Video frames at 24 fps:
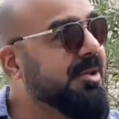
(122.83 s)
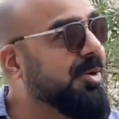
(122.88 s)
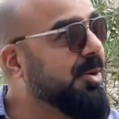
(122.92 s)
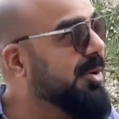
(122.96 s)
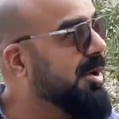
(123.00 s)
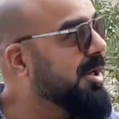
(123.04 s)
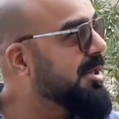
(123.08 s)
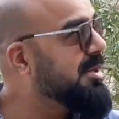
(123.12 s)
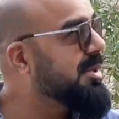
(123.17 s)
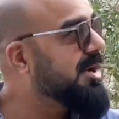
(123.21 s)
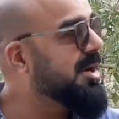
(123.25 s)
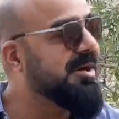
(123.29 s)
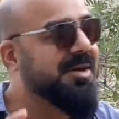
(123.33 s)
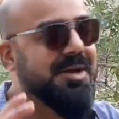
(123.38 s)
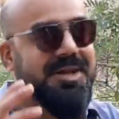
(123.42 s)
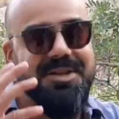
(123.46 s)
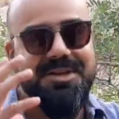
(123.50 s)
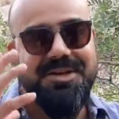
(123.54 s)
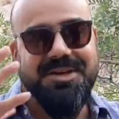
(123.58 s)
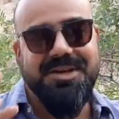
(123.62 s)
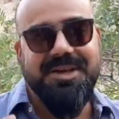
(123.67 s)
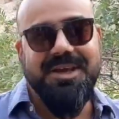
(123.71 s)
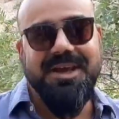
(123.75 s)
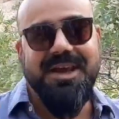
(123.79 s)
थोड़ा सा
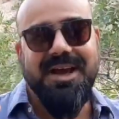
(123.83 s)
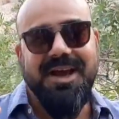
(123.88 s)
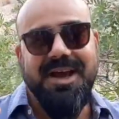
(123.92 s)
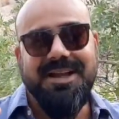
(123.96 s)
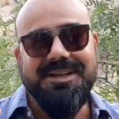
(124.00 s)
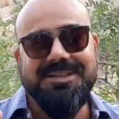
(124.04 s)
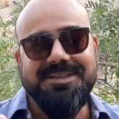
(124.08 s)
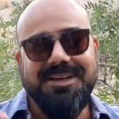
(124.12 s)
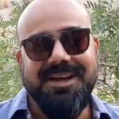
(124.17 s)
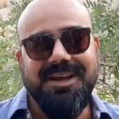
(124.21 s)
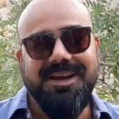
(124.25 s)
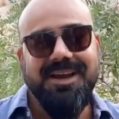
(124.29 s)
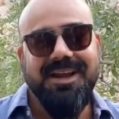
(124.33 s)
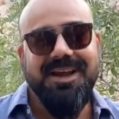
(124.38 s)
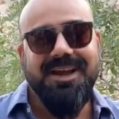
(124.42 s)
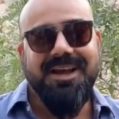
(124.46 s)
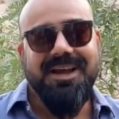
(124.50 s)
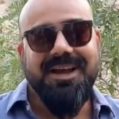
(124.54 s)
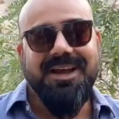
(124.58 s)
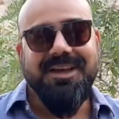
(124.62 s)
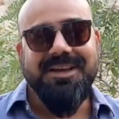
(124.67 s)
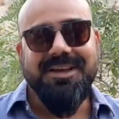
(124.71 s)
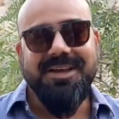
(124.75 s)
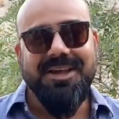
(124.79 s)
डस्टी है आजकल
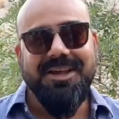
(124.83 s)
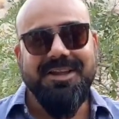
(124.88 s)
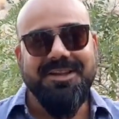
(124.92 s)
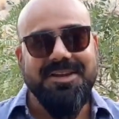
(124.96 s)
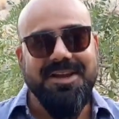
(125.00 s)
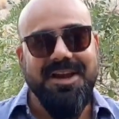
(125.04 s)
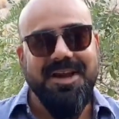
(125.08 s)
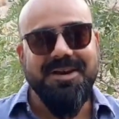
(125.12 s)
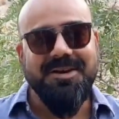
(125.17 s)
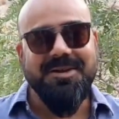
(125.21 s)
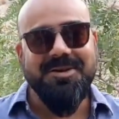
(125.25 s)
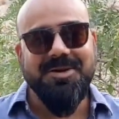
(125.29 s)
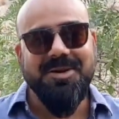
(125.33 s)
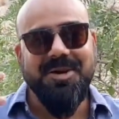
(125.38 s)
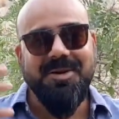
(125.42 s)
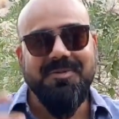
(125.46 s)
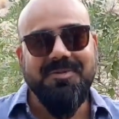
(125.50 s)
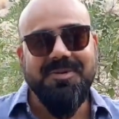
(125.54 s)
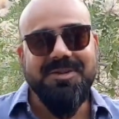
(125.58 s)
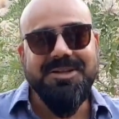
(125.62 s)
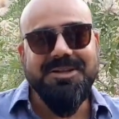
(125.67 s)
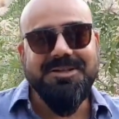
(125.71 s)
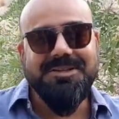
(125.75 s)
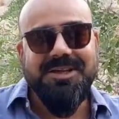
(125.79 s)
ये सैंड स्टॉम
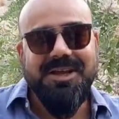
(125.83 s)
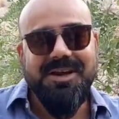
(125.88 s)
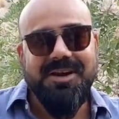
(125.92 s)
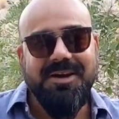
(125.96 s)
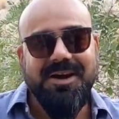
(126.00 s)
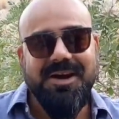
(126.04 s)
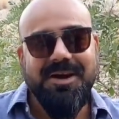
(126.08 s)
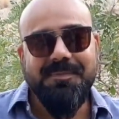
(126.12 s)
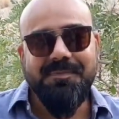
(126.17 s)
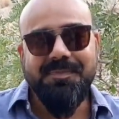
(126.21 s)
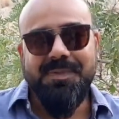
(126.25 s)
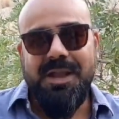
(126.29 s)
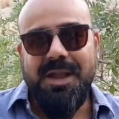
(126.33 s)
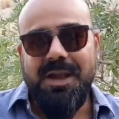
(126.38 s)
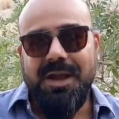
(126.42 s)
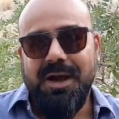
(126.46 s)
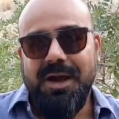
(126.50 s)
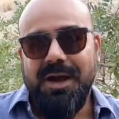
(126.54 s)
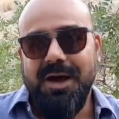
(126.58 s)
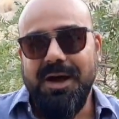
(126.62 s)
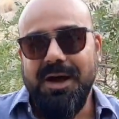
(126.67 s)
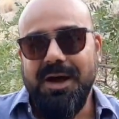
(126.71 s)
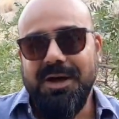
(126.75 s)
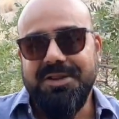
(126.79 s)
वैसे चल रहा
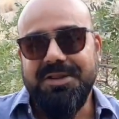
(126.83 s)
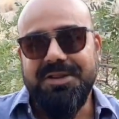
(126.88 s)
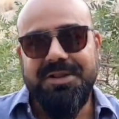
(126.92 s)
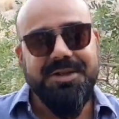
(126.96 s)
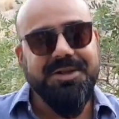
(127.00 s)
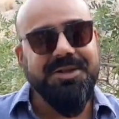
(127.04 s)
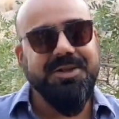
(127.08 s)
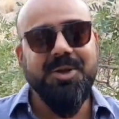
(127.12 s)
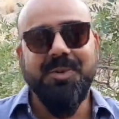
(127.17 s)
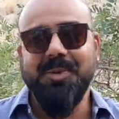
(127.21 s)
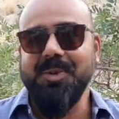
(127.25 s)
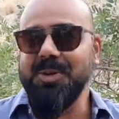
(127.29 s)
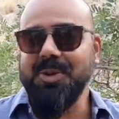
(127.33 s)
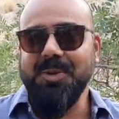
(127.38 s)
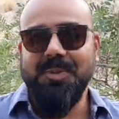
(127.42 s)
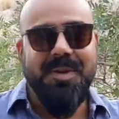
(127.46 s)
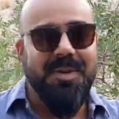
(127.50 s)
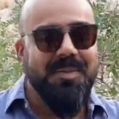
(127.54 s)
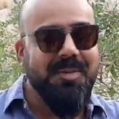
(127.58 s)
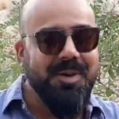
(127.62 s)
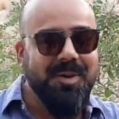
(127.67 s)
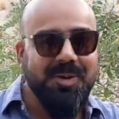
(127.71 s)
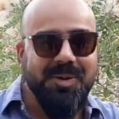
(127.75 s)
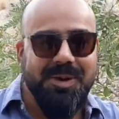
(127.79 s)
है सर्दियों में तो
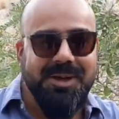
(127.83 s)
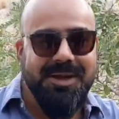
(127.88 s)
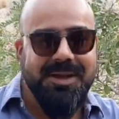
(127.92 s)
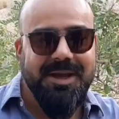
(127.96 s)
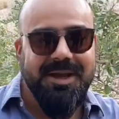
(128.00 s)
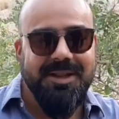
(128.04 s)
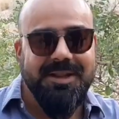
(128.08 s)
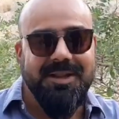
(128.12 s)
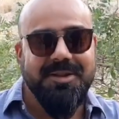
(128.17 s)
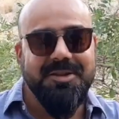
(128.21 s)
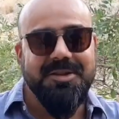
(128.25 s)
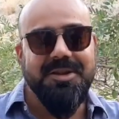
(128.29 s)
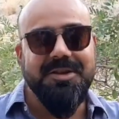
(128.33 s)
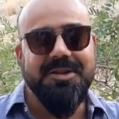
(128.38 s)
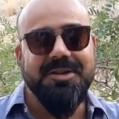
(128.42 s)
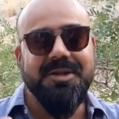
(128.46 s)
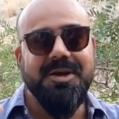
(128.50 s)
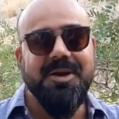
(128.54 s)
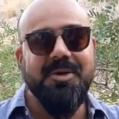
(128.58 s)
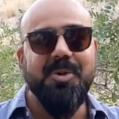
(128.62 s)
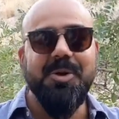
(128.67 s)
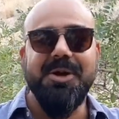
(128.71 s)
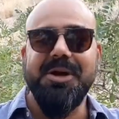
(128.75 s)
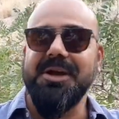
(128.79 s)
मैं बिल्कुल नहीं आता
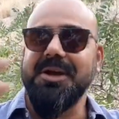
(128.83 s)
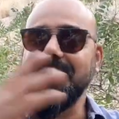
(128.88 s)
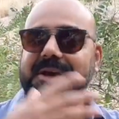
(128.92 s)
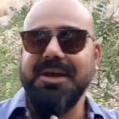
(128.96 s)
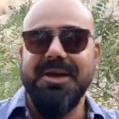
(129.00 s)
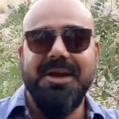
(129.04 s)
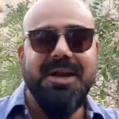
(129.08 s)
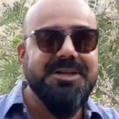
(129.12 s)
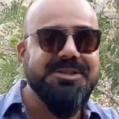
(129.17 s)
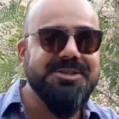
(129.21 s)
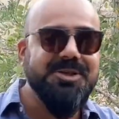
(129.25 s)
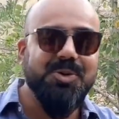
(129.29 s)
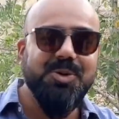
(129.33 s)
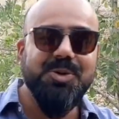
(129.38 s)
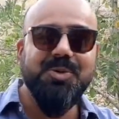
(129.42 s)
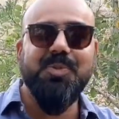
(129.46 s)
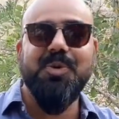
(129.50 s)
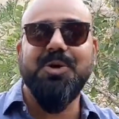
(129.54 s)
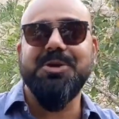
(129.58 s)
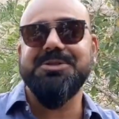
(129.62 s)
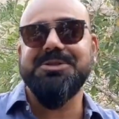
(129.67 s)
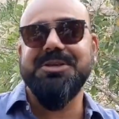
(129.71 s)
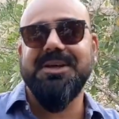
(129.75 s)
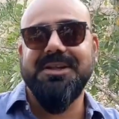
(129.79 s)
सर्दियाँ कोयटा की कराची खुद
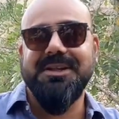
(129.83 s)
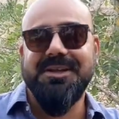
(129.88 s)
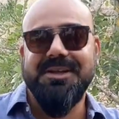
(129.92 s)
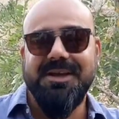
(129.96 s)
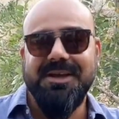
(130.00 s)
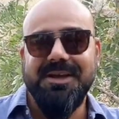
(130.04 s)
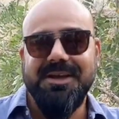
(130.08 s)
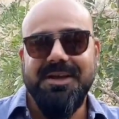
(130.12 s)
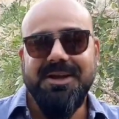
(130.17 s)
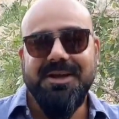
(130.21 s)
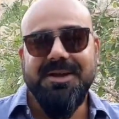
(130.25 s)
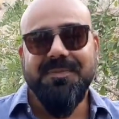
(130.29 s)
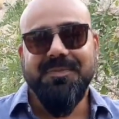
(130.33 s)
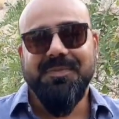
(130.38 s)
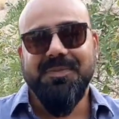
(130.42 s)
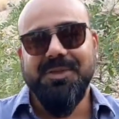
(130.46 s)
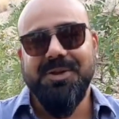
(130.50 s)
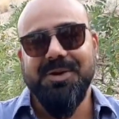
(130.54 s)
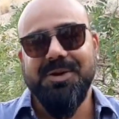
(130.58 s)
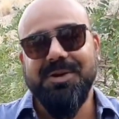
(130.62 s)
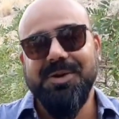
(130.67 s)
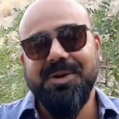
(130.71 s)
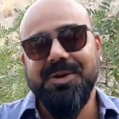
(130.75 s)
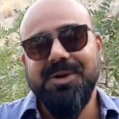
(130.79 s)
पहुँच जाती हैं
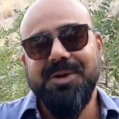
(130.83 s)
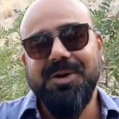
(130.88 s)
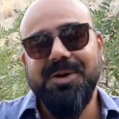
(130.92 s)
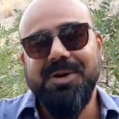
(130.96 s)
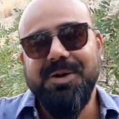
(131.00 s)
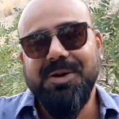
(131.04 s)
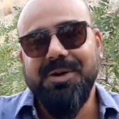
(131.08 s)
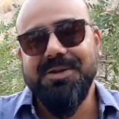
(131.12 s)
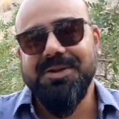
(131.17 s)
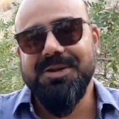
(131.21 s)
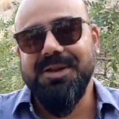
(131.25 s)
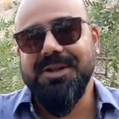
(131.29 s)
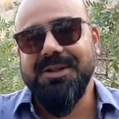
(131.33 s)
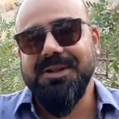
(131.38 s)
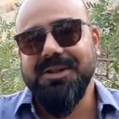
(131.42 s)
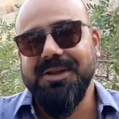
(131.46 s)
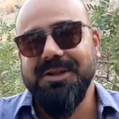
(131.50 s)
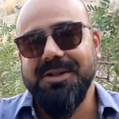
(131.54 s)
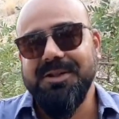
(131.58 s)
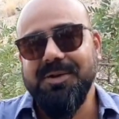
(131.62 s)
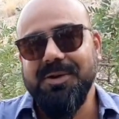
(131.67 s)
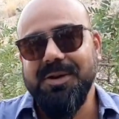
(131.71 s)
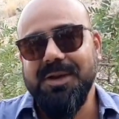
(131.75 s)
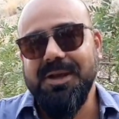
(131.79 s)
तो
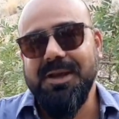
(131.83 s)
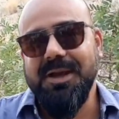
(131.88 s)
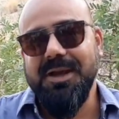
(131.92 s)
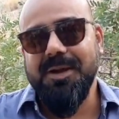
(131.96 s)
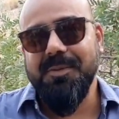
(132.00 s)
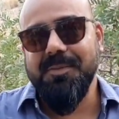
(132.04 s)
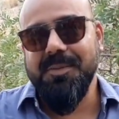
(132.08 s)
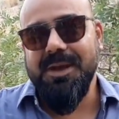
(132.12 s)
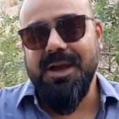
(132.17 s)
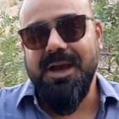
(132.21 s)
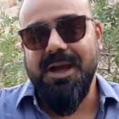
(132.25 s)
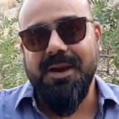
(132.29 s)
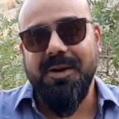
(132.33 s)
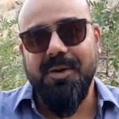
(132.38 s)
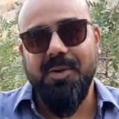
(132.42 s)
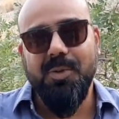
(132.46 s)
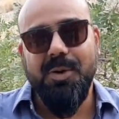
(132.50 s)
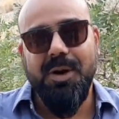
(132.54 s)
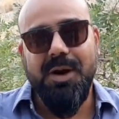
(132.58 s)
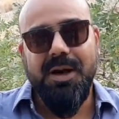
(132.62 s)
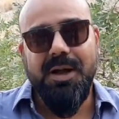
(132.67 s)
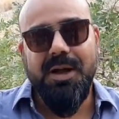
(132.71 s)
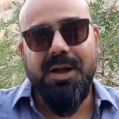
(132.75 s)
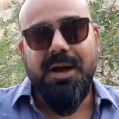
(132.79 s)
सर्दी तो नहीं कभी आना
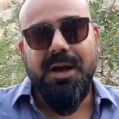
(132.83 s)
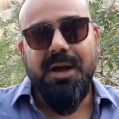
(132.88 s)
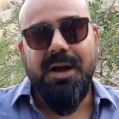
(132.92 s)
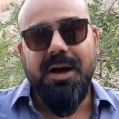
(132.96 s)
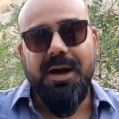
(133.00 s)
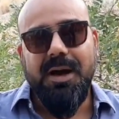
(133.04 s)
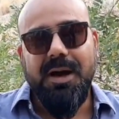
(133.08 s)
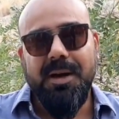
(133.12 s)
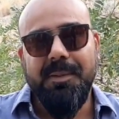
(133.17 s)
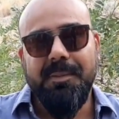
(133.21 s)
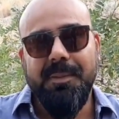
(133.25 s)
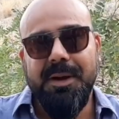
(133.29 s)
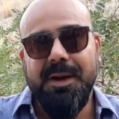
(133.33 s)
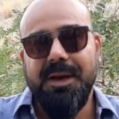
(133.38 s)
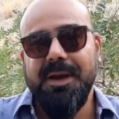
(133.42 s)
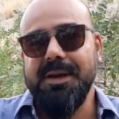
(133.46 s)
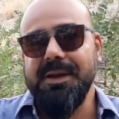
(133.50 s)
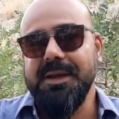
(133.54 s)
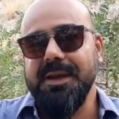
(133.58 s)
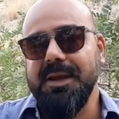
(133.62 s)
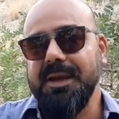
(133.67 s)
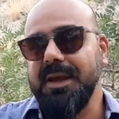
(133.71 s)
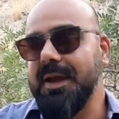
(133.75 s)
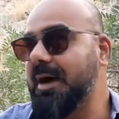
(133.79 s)
हुआ आ, मगर
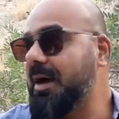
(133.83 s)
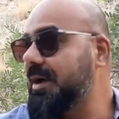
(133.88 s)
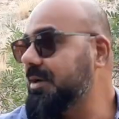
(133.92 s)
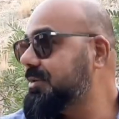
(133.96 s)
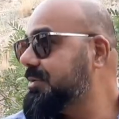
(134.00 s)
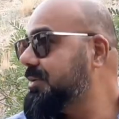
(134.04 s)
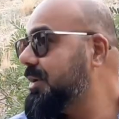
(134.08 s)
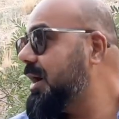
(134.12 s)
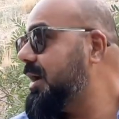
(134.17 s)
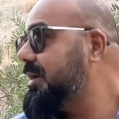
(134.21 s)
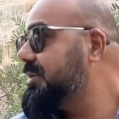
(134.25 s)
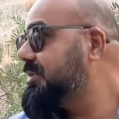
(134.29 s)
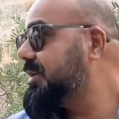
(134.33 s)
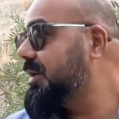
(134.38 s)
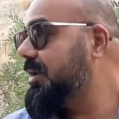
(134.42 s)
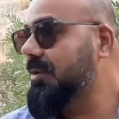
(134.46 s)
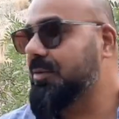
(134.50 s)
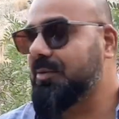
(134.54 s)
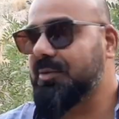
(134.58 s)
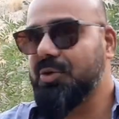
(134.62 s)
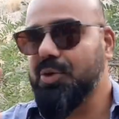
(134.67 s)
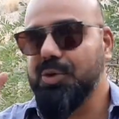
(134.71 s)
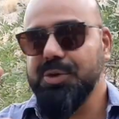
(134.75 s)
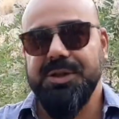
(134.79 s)
ये कि आज आजकल
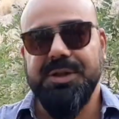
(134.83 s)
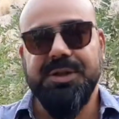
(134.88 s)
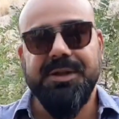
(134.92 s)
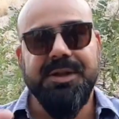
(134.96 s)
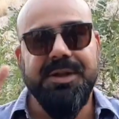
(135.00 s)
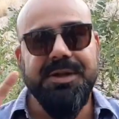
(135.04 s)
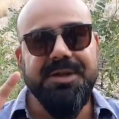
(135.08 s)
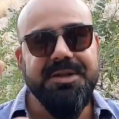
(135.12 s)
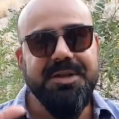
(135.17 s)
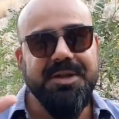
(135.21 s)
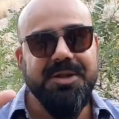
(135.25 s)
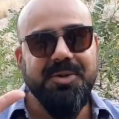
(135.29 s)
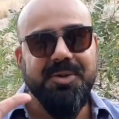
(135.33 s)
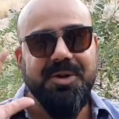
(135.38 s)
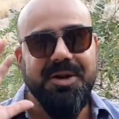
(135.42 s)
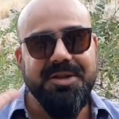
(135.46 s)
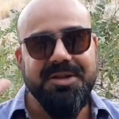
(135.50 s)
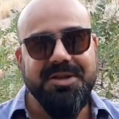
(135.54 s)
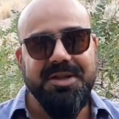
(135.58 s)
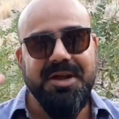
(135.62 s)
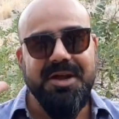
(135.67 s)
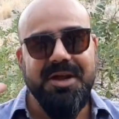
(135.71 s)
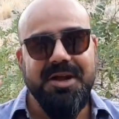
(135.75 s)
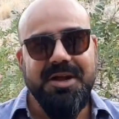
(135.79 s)
दो तीन दिन से थोड़ा
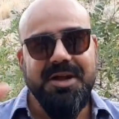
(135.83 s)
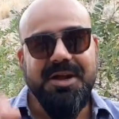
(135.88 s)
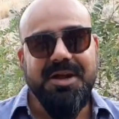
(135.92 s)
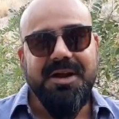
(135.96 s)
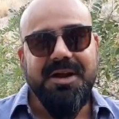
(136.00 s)
सा